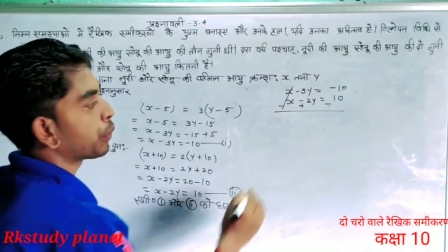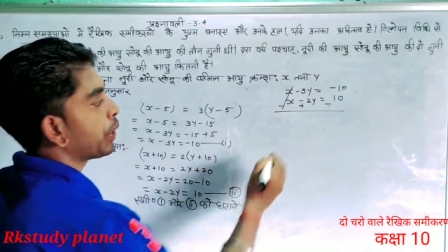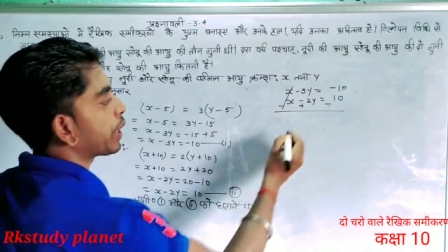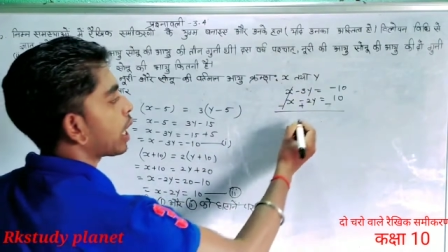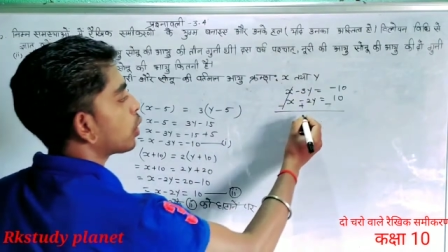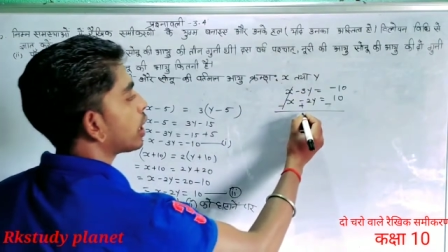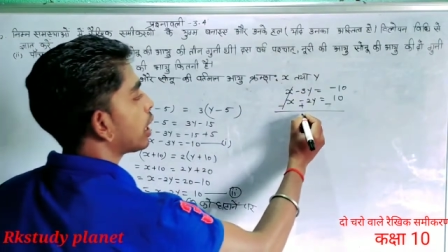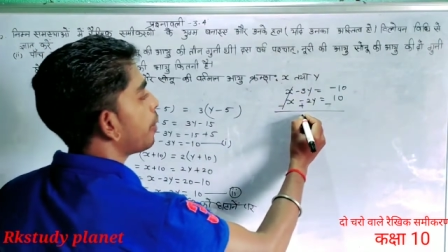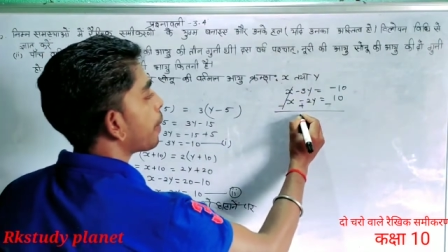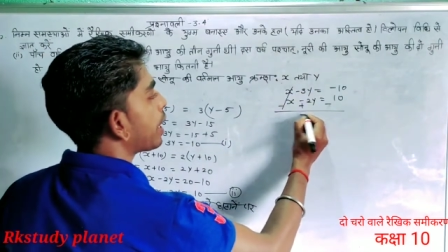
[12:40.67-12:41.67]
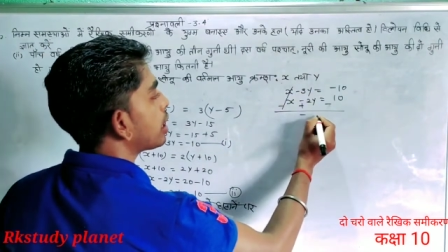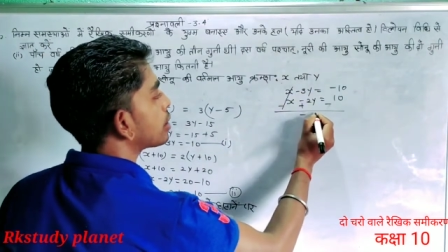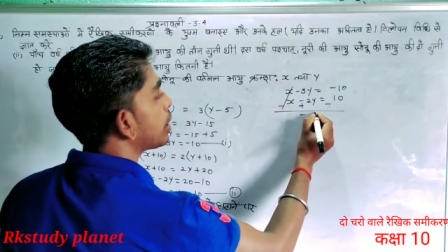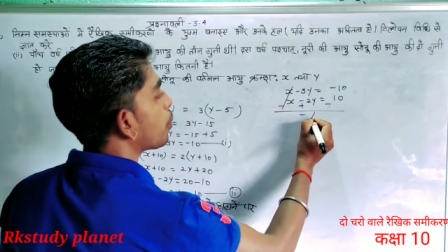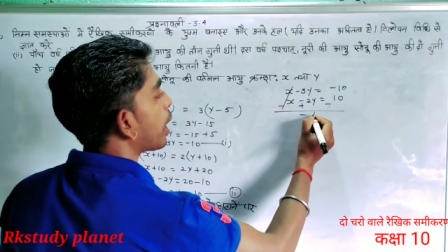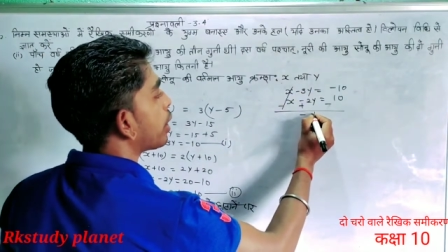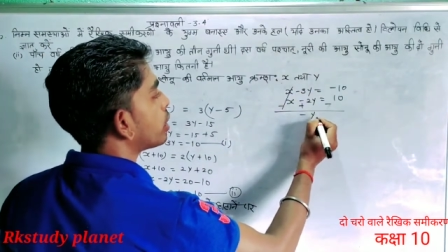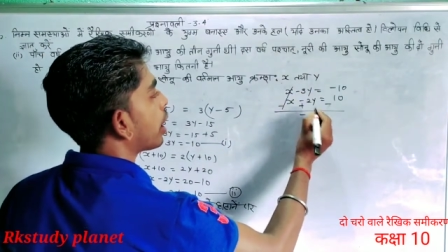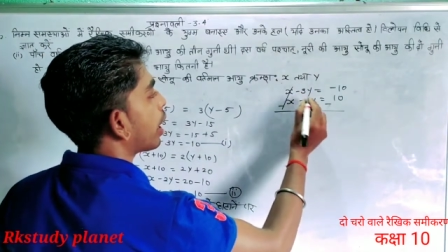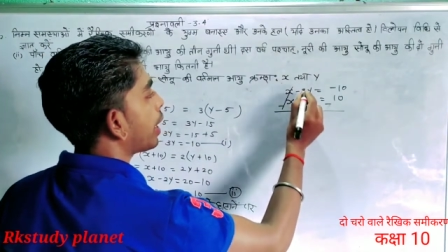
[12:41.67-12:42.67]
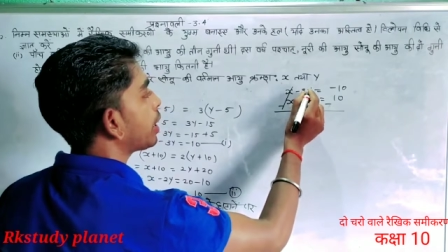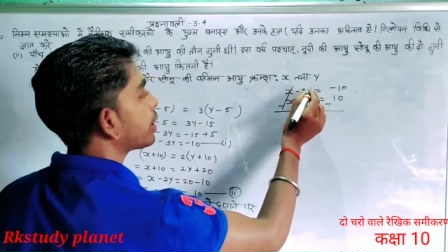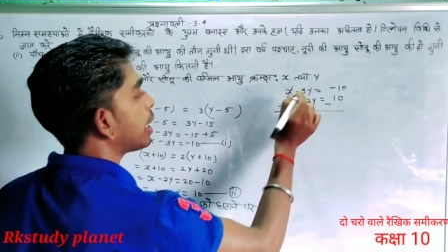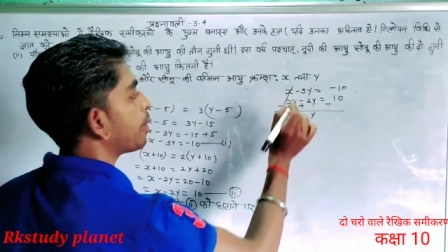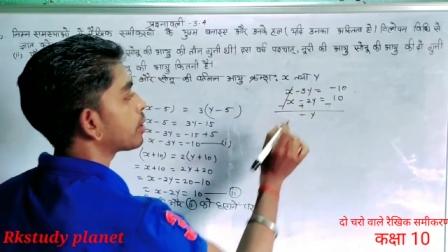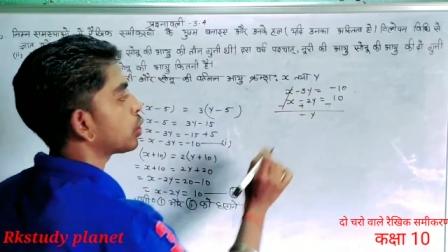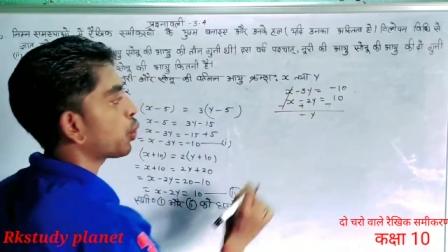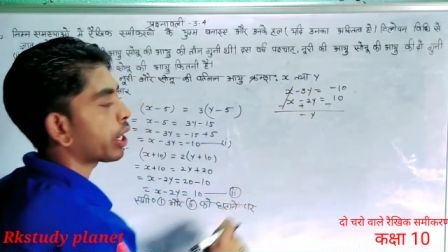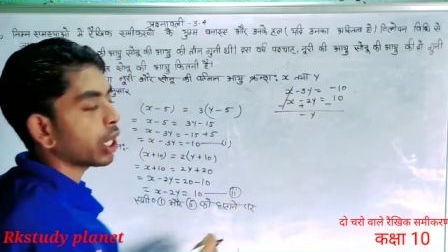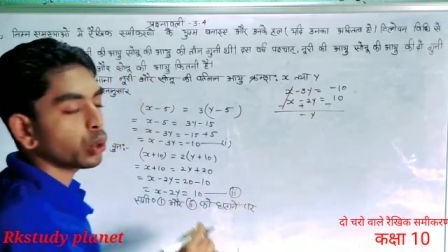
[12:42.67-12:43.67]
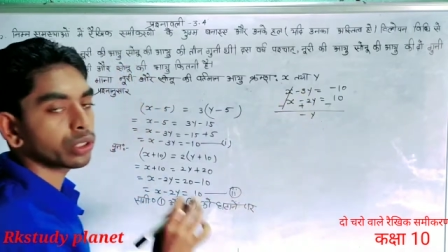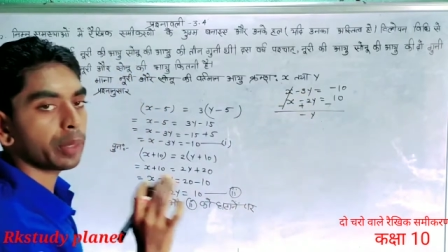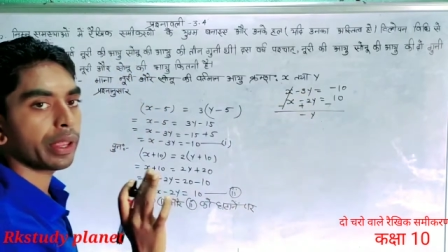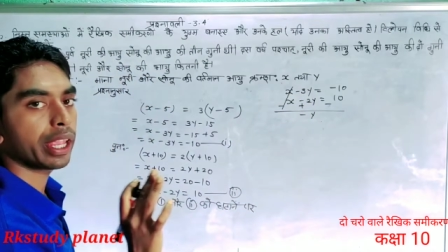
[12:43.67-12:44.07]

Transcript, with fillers: तो ये क्या हो जाएगा माइनस सिर्फ वाई हो जाएगा यानी कि तीन में से दो घटा तो सिर्फ